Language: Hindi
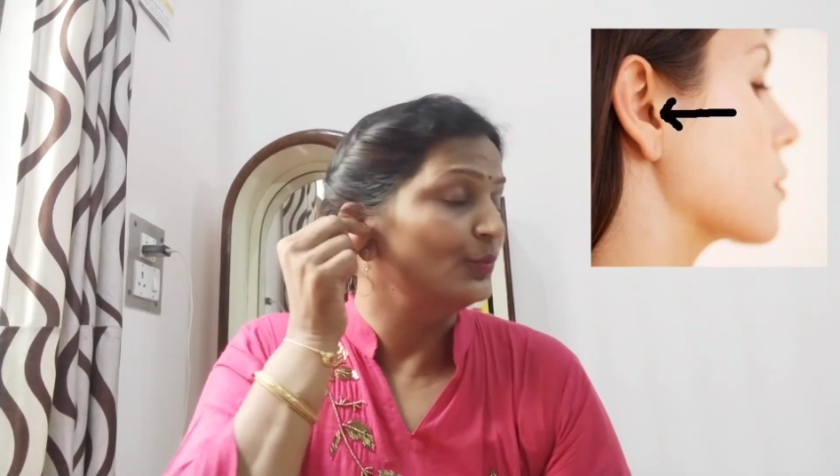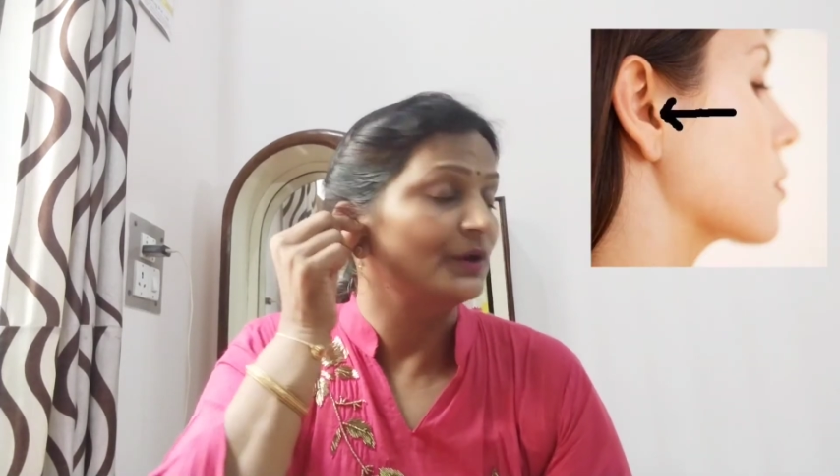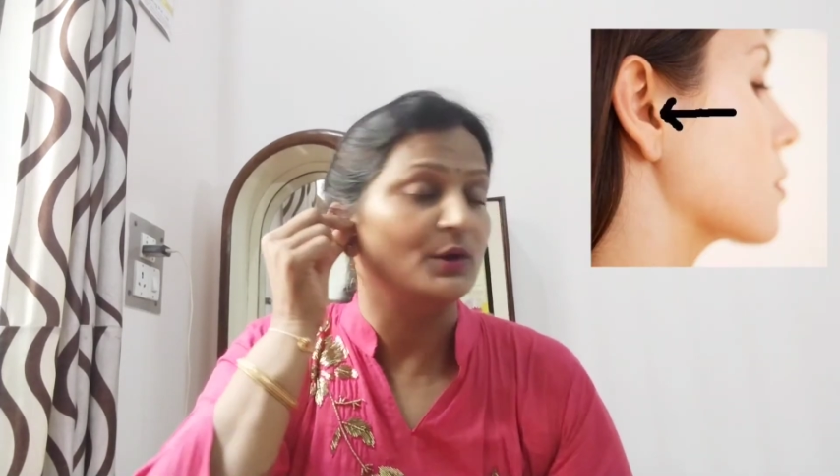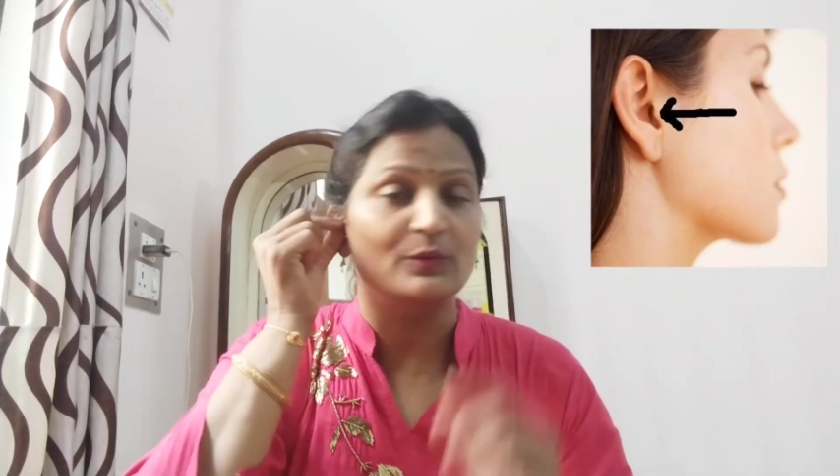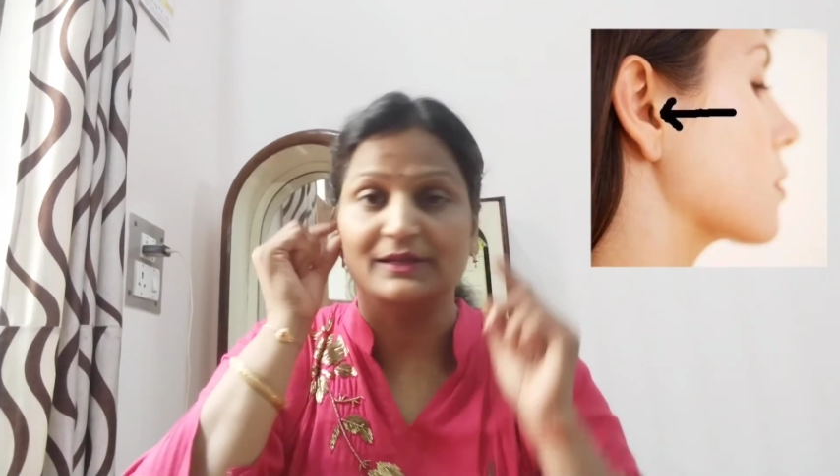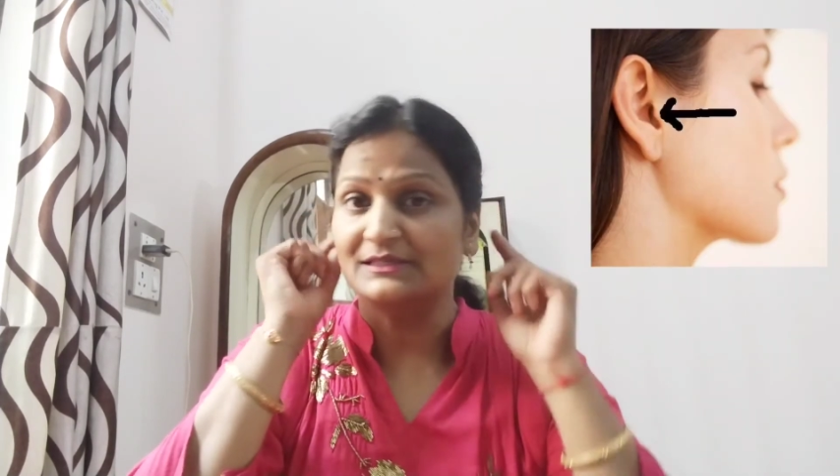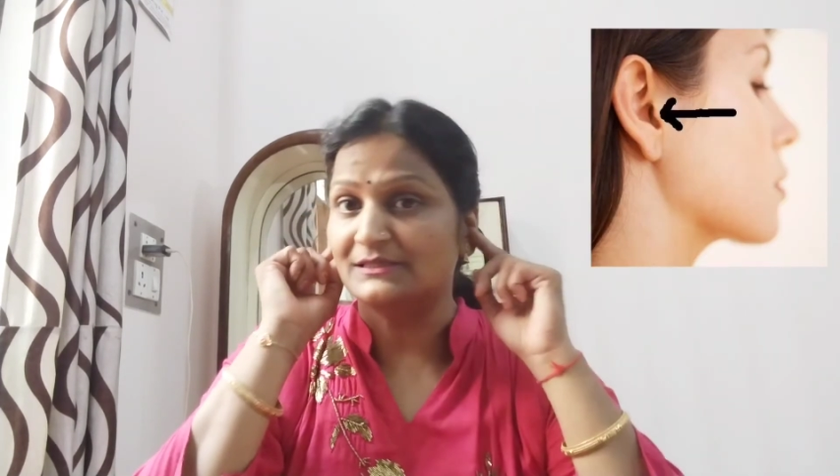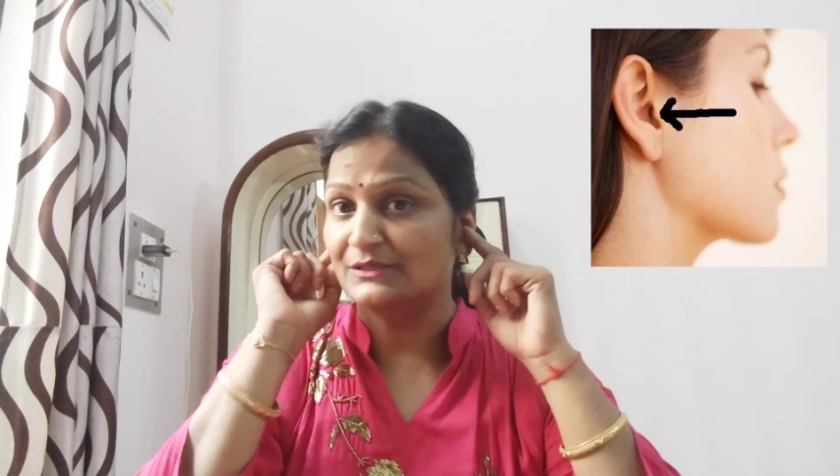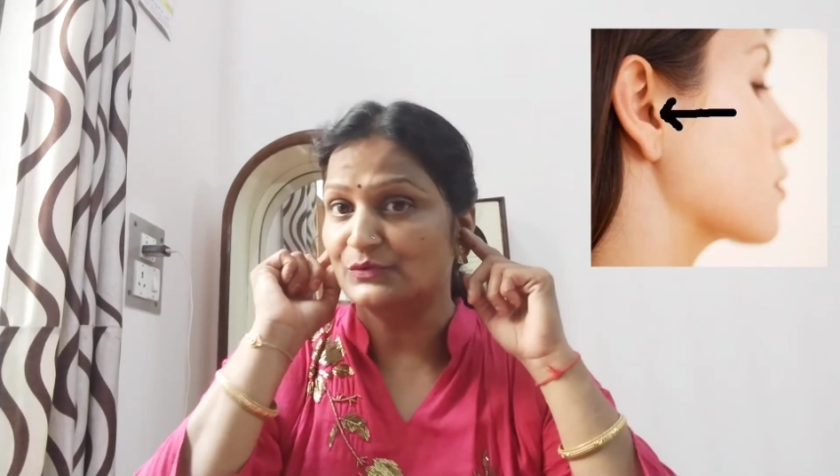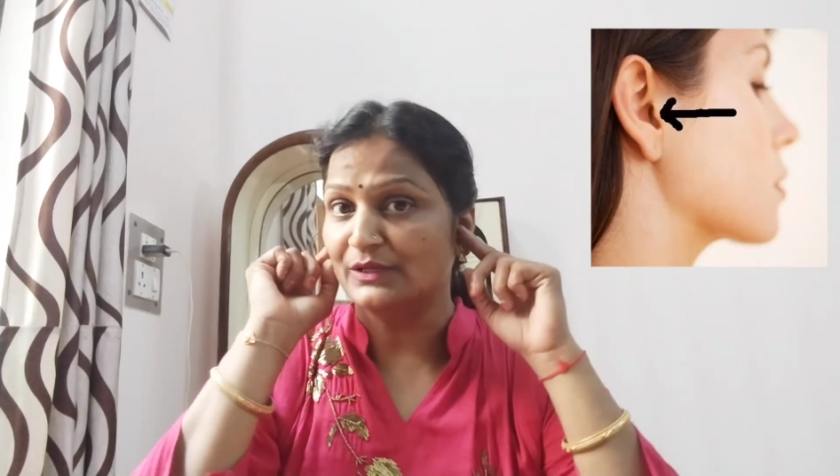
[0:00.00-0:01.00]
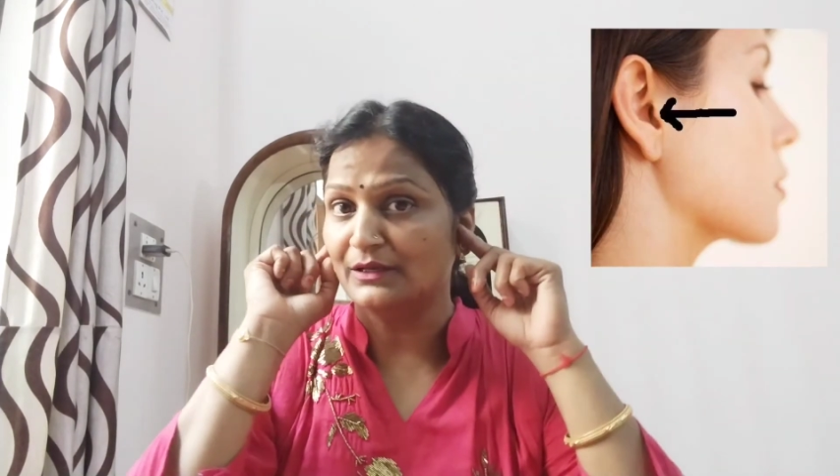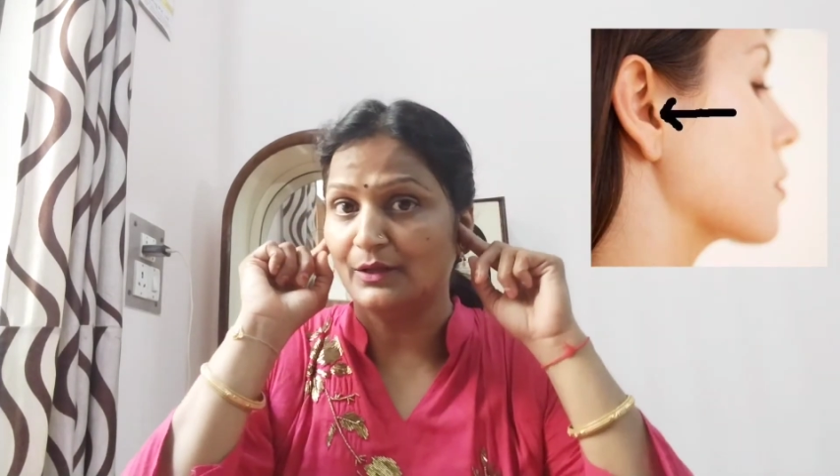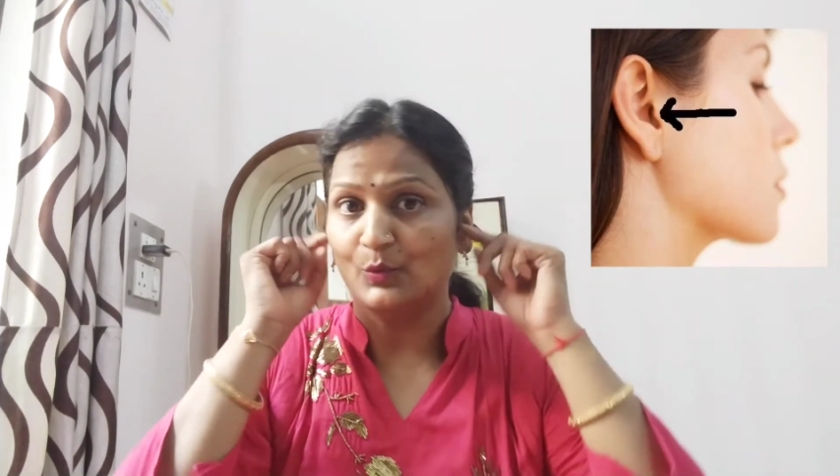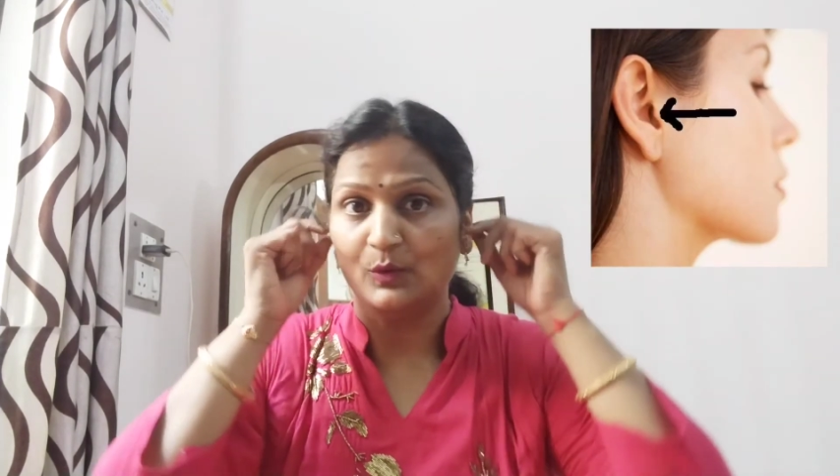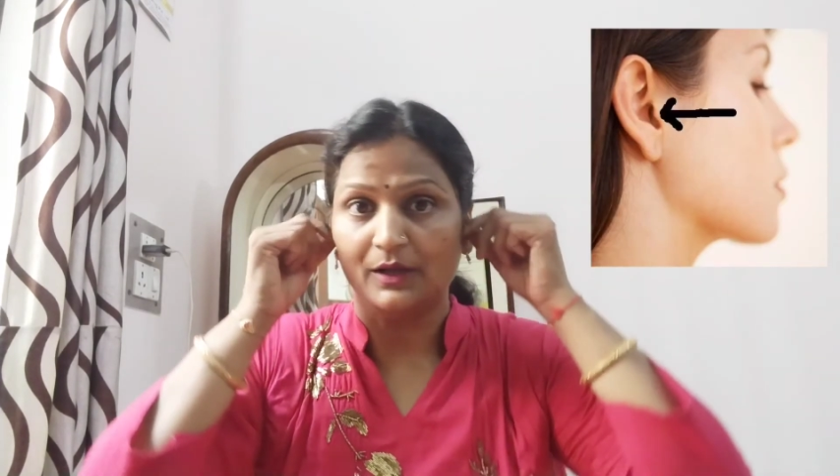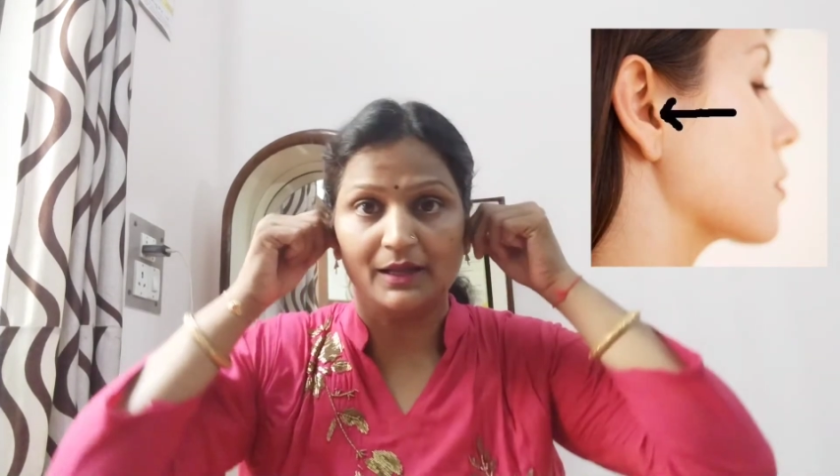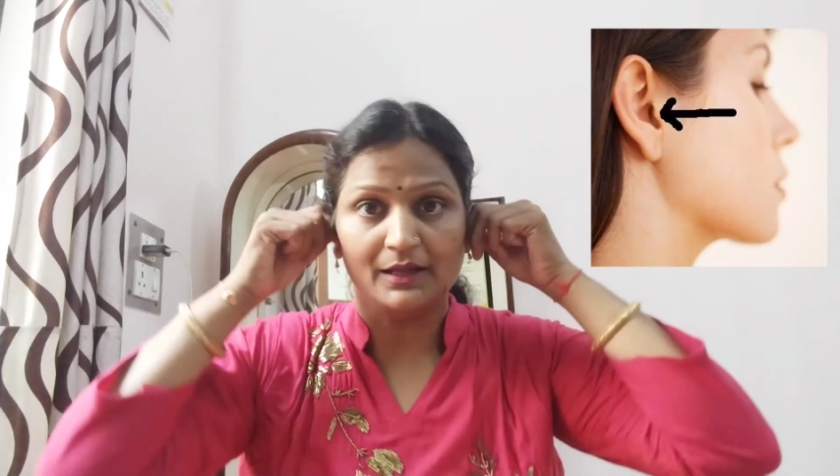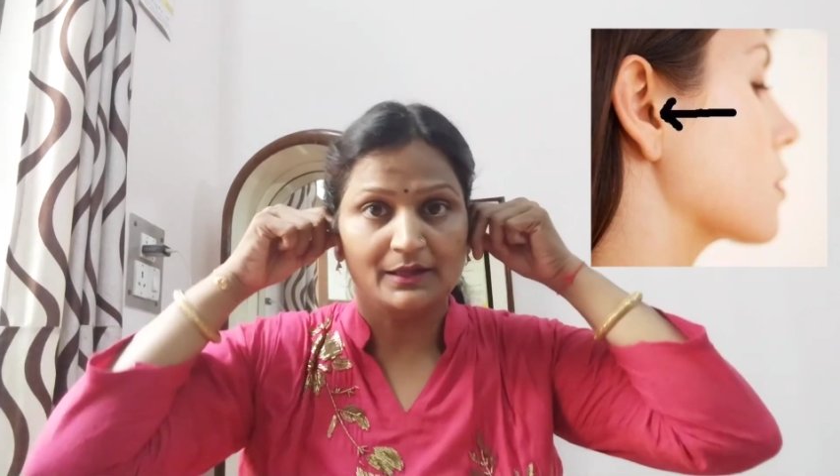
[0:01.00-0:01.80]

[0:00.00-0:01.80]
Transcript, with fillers: उभरा हुआ हिस्सा जो निकला हुआ है